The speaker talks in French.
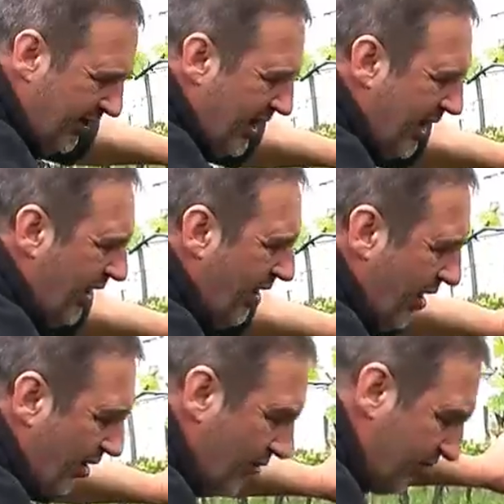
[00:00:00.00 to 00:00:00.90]
on a
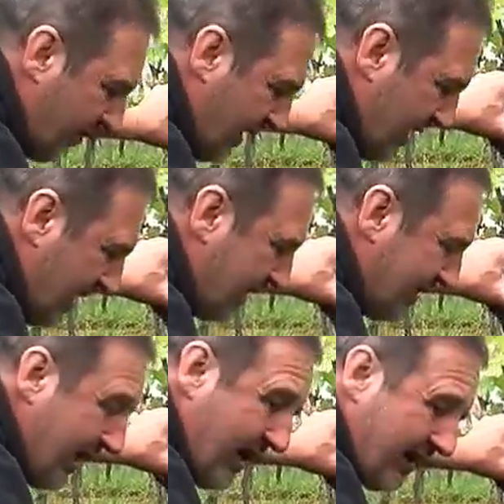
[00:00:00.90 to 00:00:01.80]
enlevé la
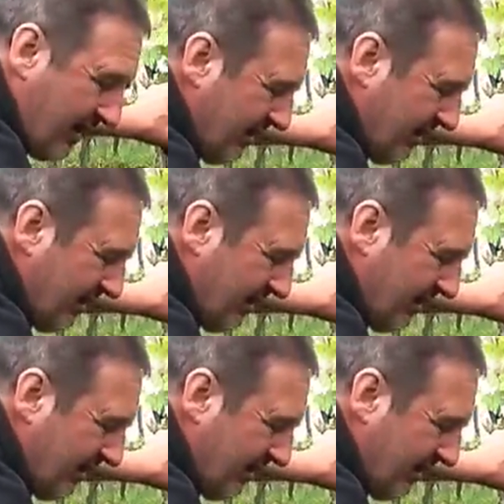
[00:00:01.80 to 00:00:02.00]
terre